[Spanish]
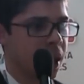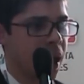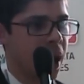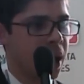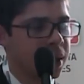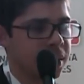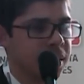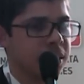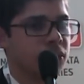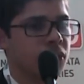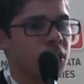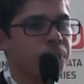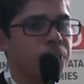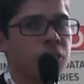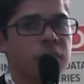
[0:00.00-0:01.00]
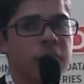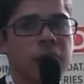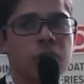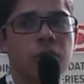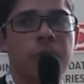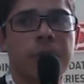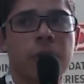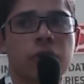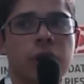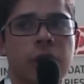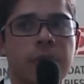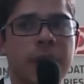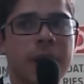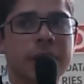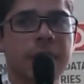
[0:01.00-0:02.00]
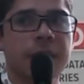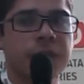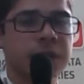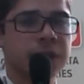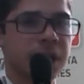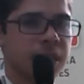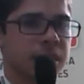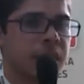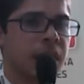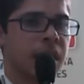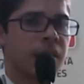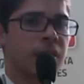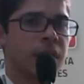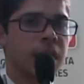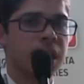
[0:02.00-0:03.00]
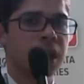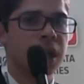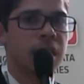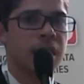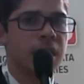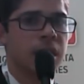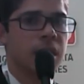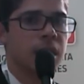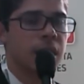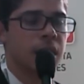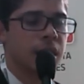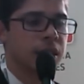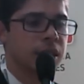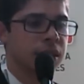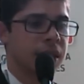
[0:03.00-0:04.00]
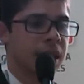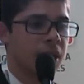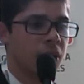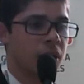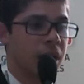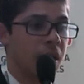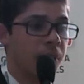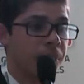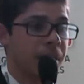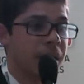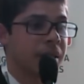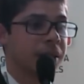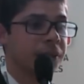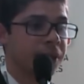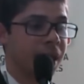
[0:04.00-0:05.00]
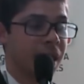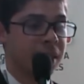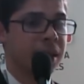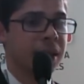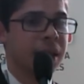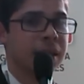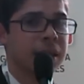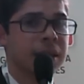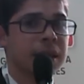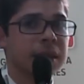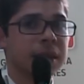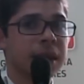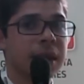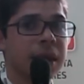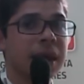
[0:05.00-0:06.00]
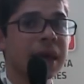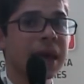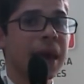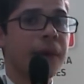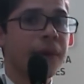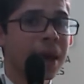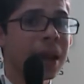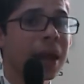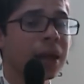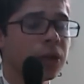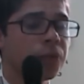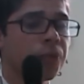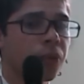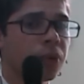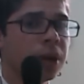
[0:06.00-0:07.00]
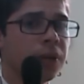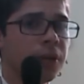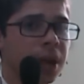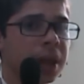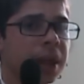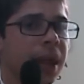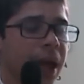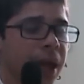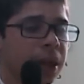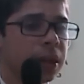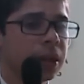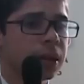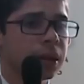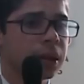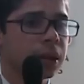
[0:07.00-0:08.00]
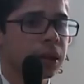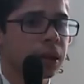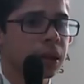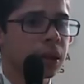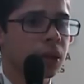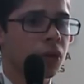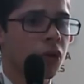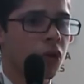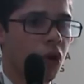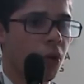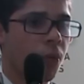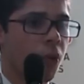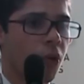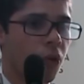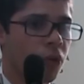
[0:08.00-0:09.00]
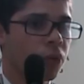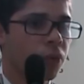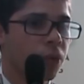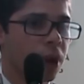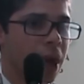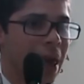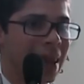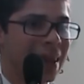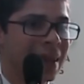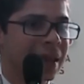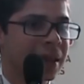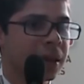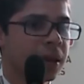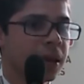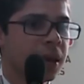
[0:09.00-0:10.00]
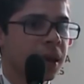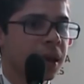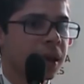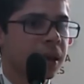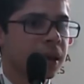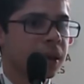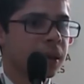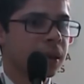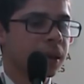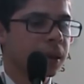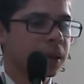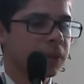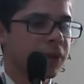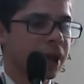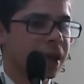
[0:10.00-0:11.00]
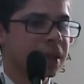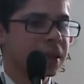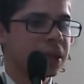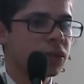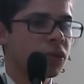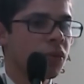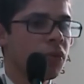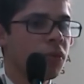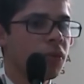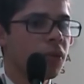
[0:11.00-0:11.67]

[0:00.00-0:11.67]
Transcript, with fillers: al inicio del proyecto, pero ser más eficiente a la hora de de la operatividad del data center y que ve la disponibilidad como un, el requisito